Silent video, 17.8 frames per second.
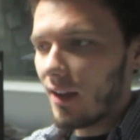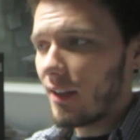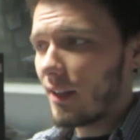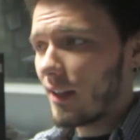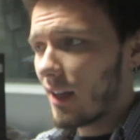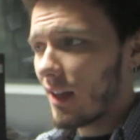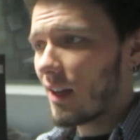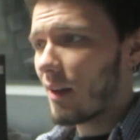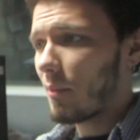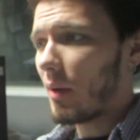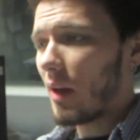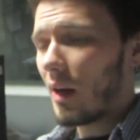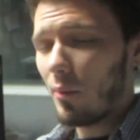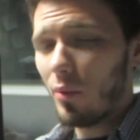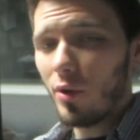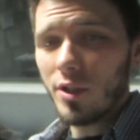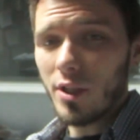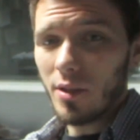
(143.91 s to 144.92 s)
я по
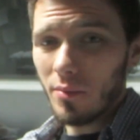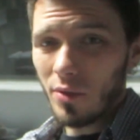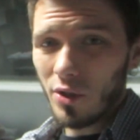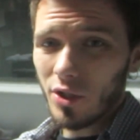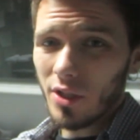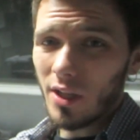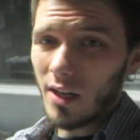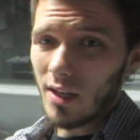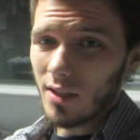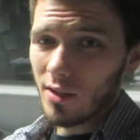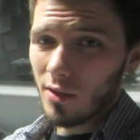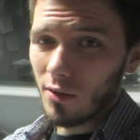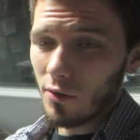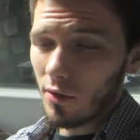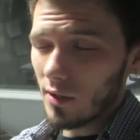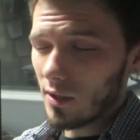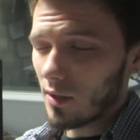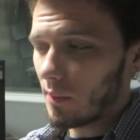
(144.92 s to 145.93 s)
работе немножко
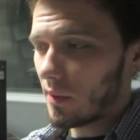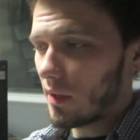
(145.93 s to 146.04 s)
расстроился,